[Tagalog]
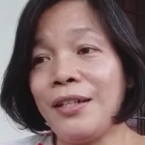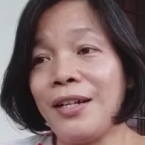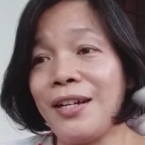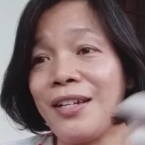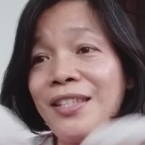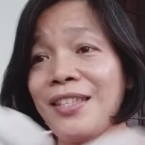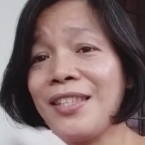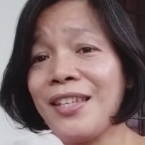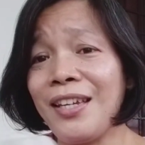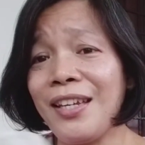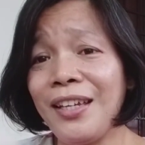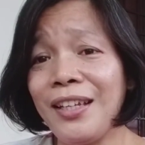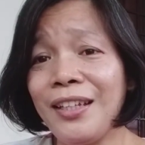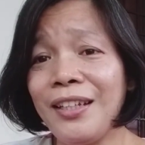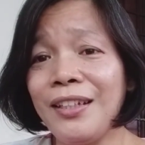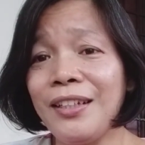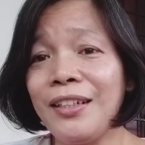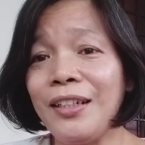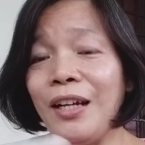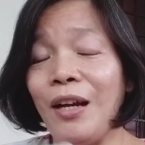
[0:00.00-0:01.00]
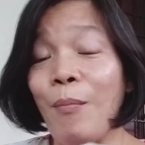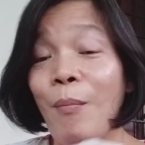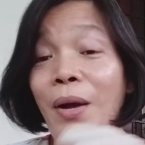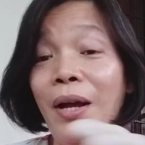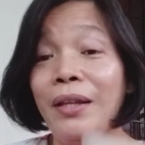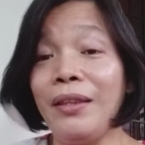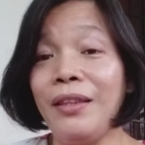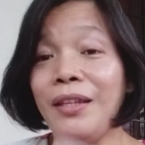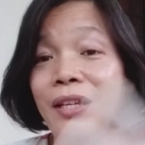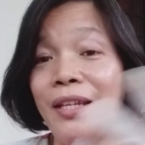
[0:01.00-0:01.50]
Asin,
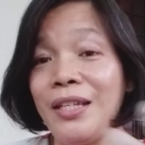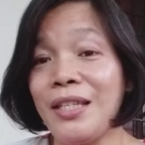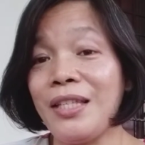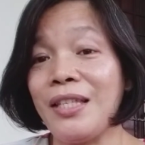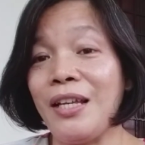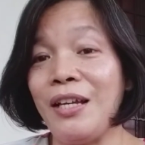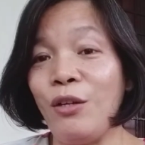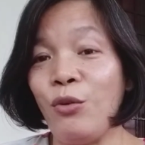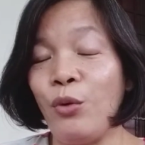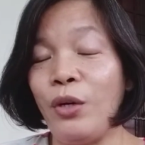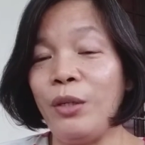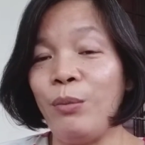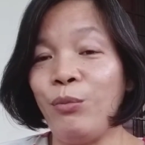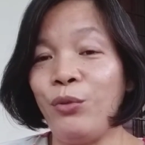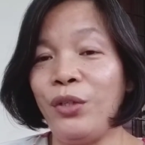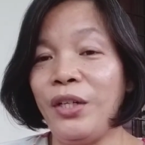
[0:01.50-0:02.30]
kamatis, haluan mo